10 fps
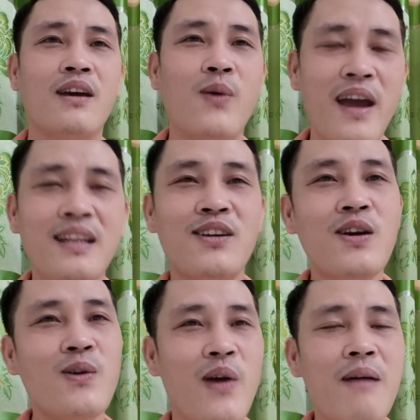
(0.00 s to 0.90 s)
thì khỏe thì
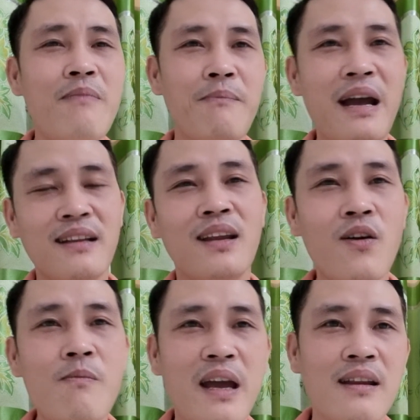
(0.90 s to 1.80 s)
nói khỏe mà bệnh thì
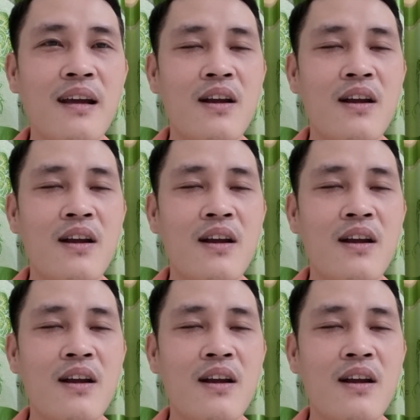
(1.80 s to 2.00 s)
nói bệnh